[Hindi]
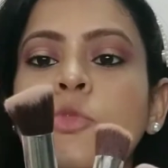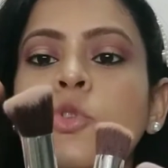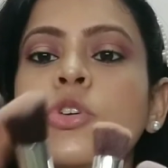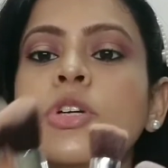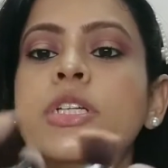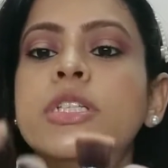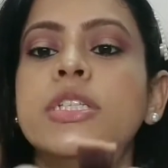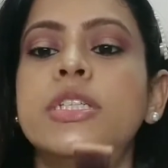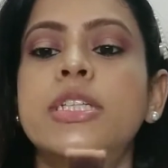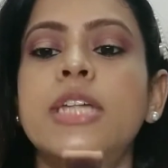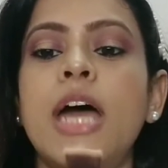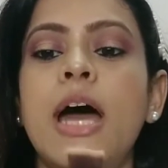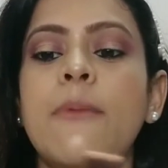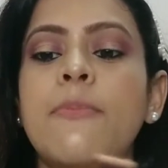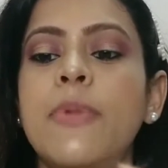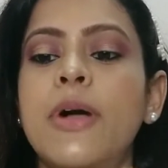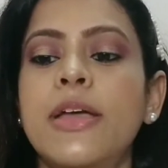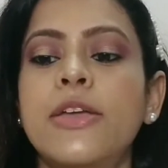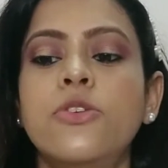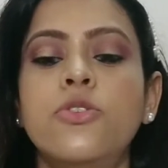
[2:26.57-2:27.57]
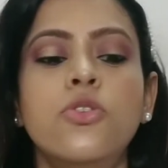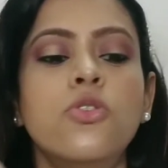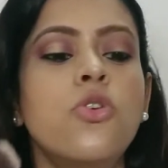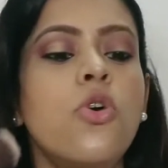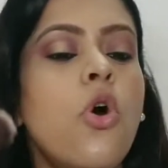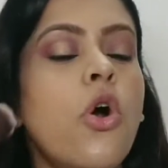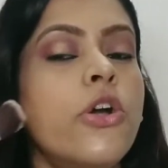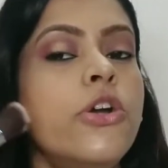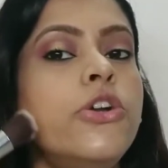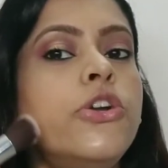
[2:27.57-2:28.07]
तो इससे आपका यू नो
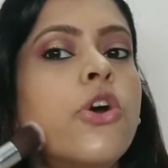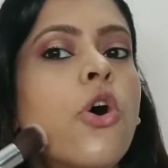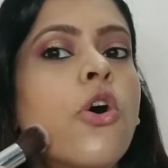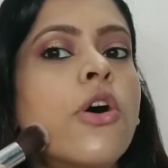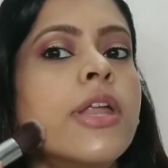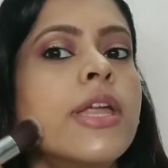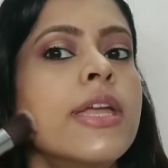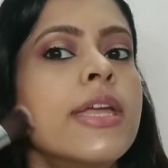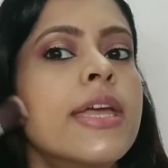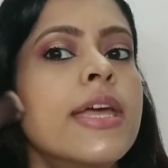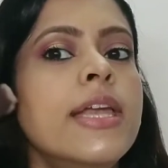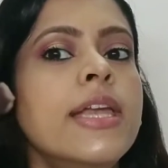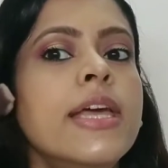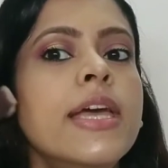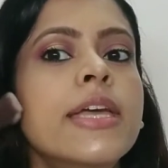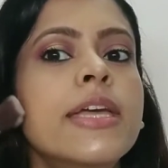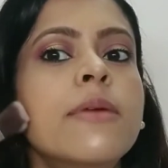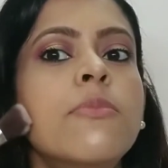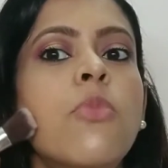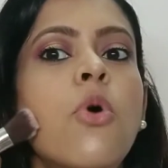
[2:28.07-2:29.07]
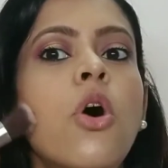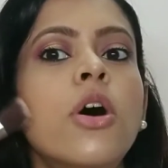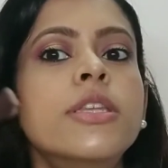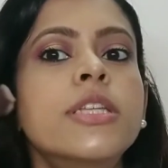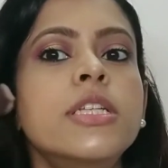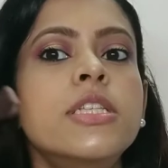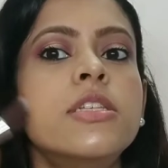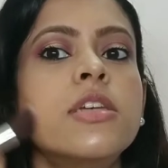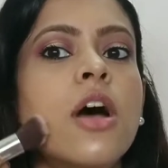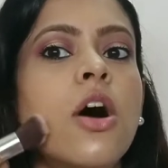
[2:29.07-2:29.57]
कॉन्टोरिंग के लिए ये
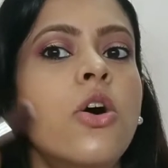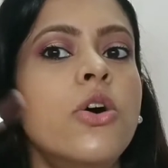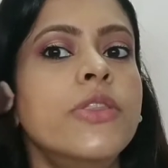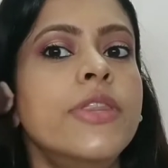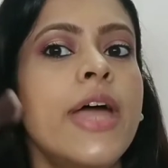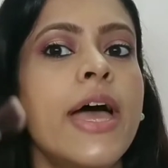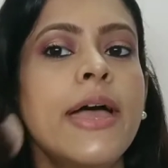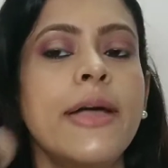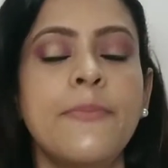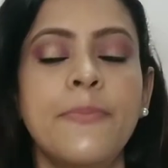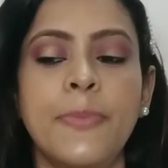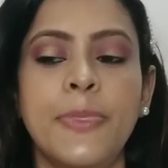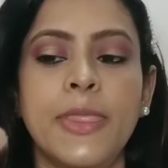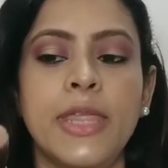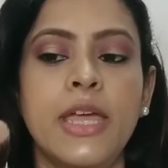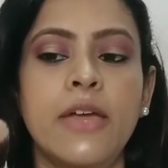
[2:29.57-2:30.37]
बहुत अच्छा होता है